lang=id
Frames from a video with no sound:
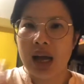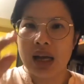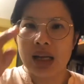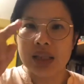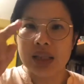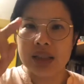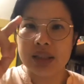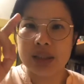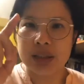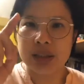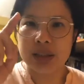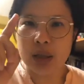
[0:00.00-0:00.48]

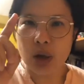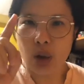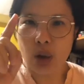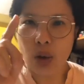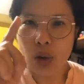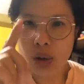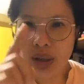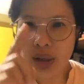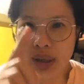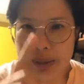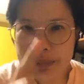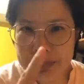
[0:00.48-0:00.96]

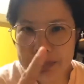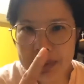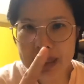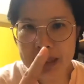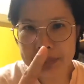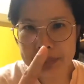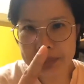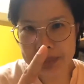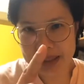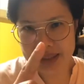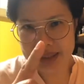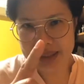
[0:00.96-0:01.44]
Seorang
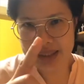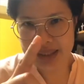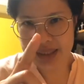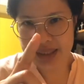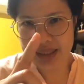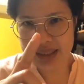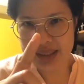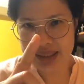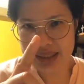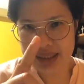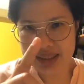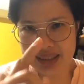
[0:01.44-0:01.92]

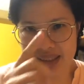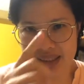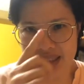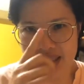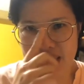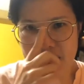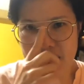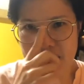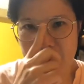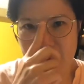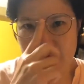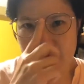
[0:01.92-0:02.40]
pengemis
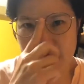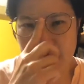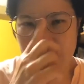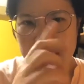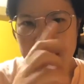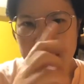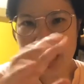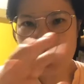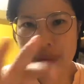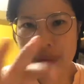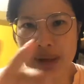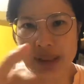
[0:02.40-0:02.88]
yang
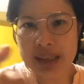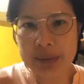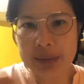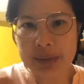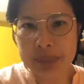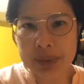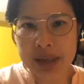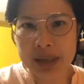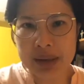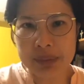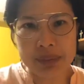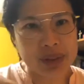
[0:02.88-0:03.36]
namanya
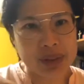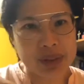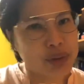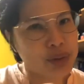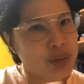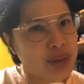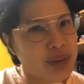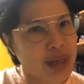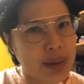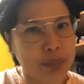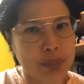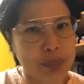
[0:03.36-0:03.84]
pengemis
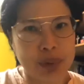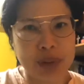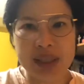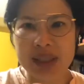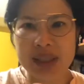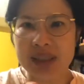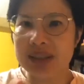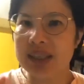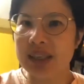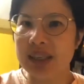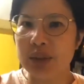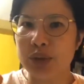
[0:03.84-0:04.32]
tuh nggak
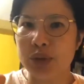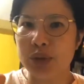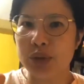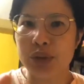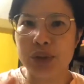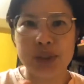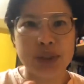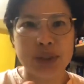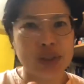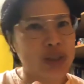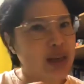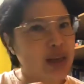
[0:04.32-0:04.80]
punya
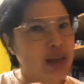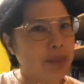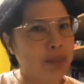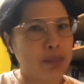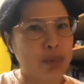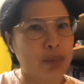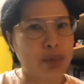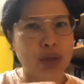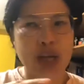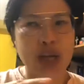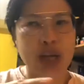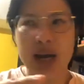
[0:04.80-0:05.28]
status, nggak
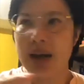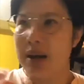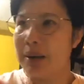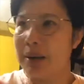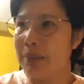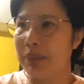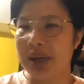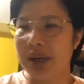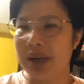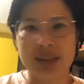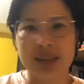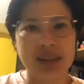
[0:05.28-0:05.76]
punya
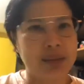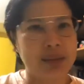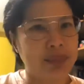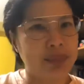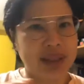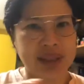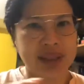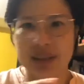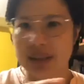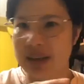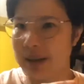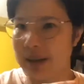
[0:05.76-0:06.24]

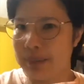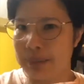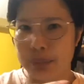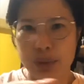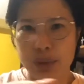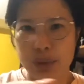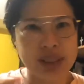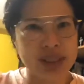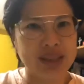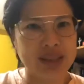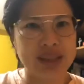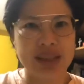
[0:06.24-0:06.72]
martabat, nggak
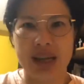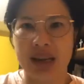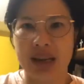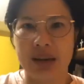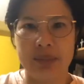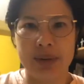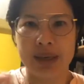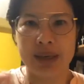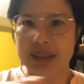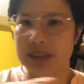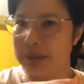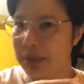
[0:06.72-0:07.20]
punya segala
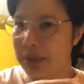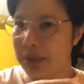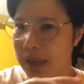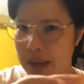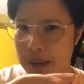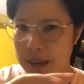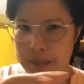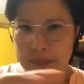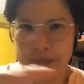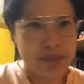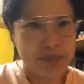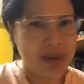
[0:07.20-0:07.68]
macam.
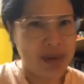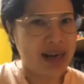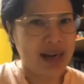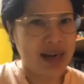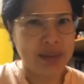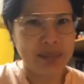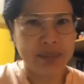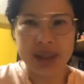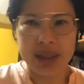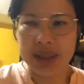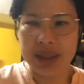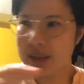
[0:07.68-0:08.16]
Maka
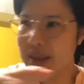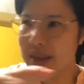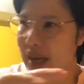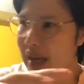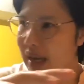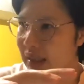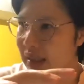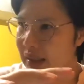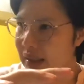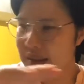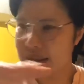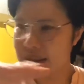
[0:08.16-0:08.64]

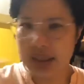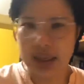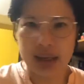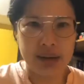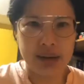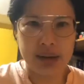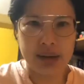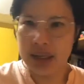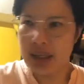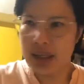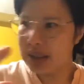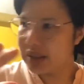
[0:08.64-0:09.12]
minta
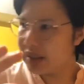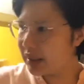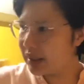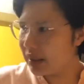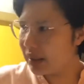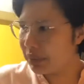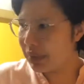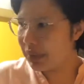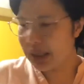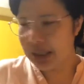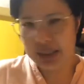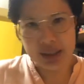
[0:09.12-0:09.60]
segala
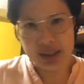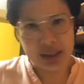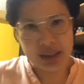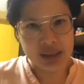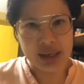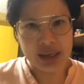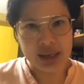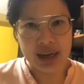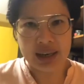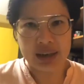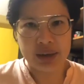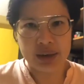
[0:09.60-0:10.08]
setiap kali
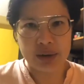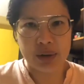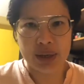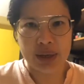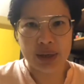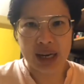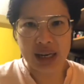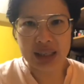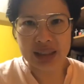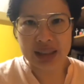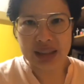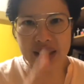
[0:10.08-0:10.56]
direndahkan
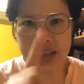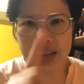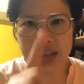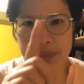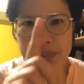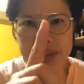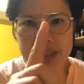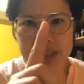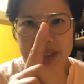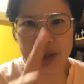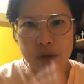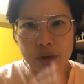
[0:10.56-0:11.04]
orang,
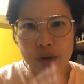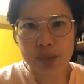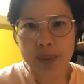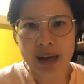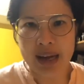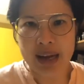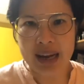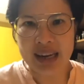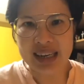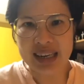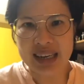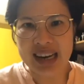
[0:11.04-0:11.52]
tetapi jangan
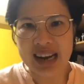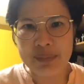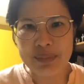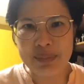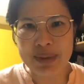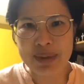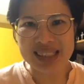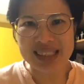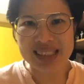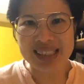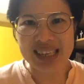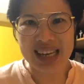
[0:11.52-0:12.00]
lupa
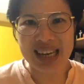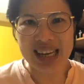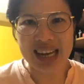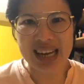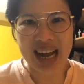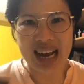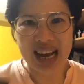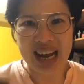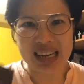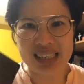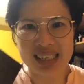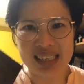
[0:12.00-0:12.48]
namanya
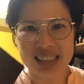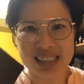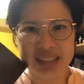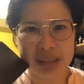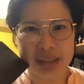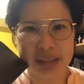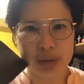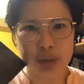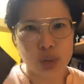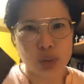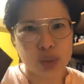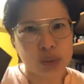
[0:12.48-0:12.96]
ada
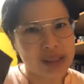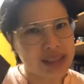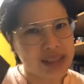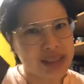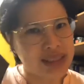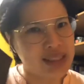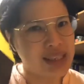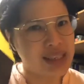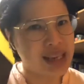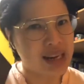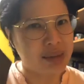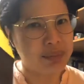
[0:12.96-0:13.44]
tertulis
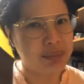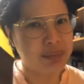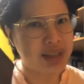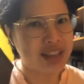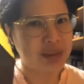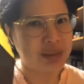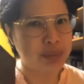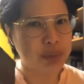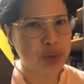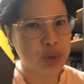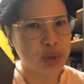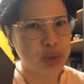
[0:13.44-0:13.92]
di dalam
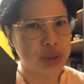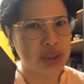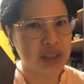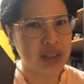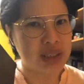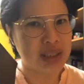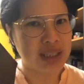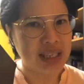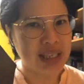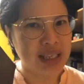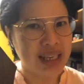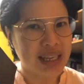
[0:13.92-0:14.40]
kitab
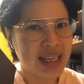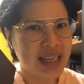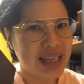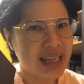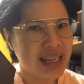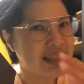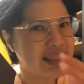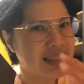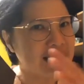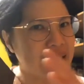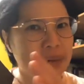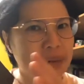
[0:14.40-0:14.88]
suci.
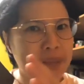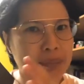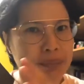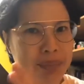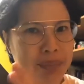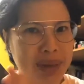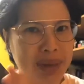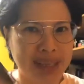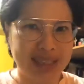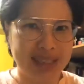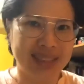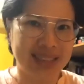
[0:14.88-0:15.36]
It's
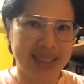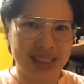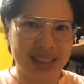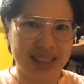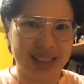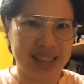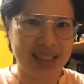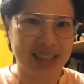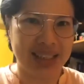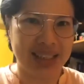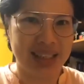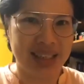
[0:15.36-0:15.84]
amazing.
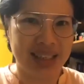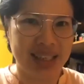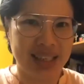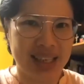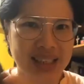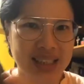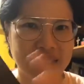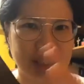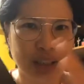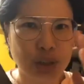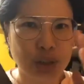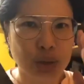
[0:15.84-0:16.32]

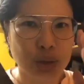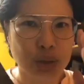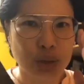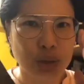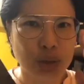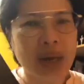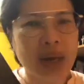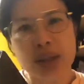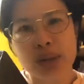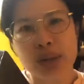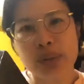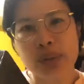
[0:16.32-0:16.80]

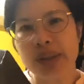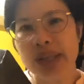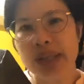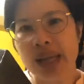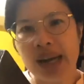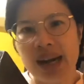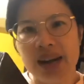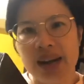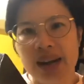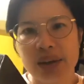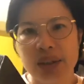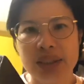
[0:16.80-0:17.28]
Sesuatu
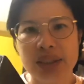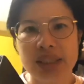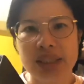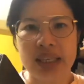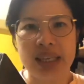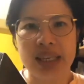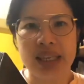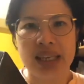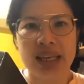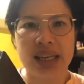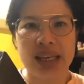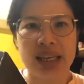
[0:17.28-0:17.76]
yang harus
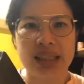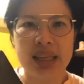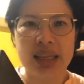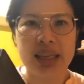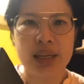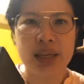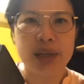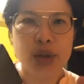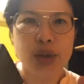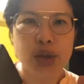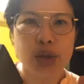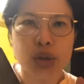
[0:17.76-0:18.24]
diingat,
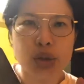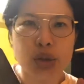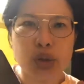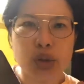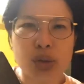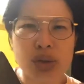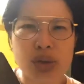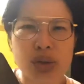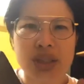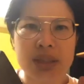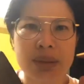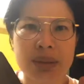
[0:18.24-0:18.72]

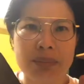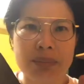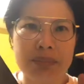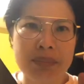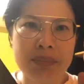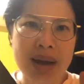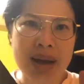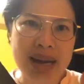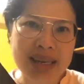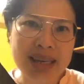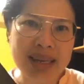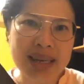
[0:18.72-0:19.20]
justru
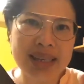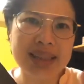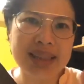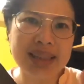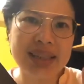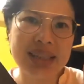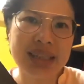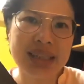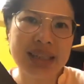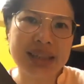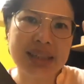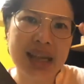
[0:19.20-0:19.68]
semakin
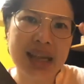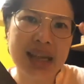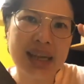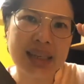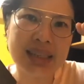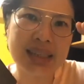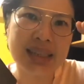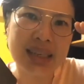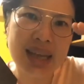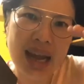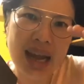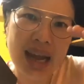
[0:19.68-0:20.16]
kita
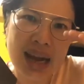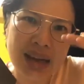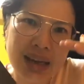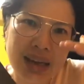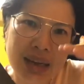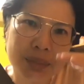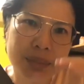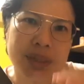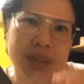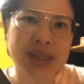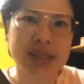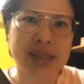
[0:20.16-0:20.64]

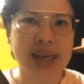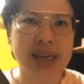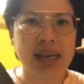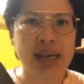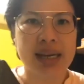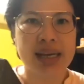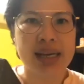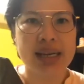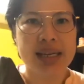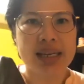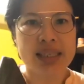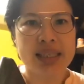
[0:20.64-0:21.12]
dianggap rendah,
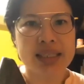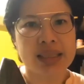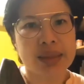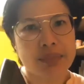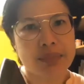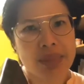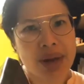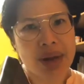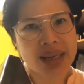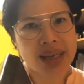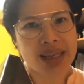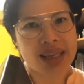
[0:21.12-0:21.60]

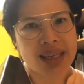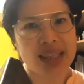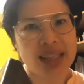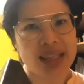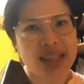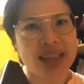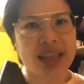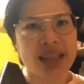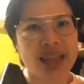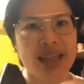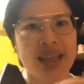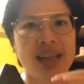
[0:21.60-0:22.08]
semakin
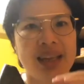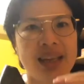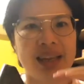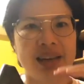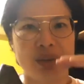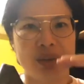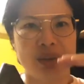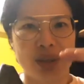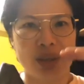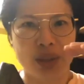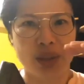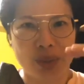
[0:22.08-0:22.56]
ditinggikan
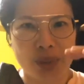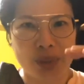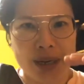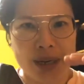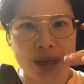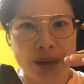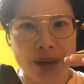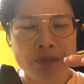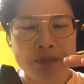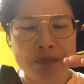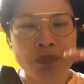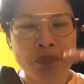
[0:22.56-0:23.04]
oleh Tuhan.